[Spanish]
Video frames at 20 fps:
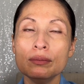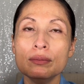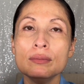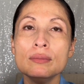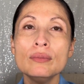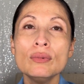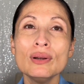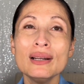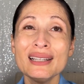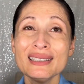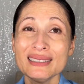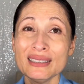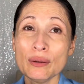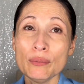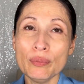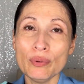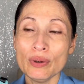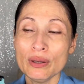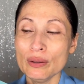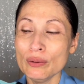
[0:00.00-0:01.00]
molesta
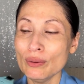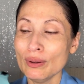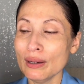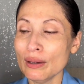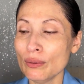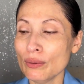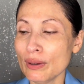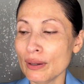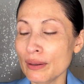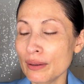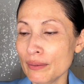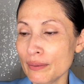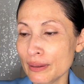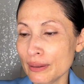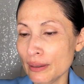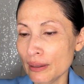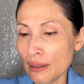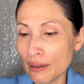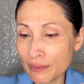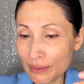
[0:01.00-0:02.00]
un poquito a la hora de
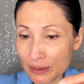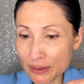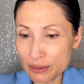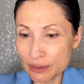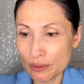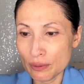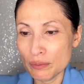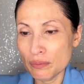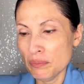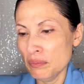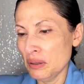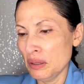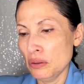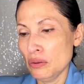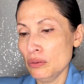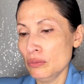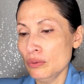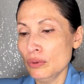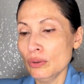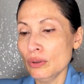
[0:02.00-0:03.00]
ver televisión,
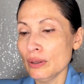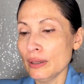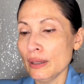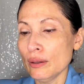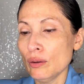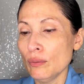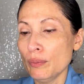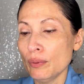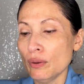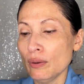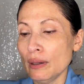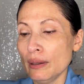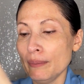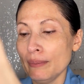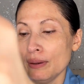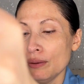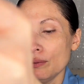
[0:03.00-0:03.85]
pero yo no tengo problema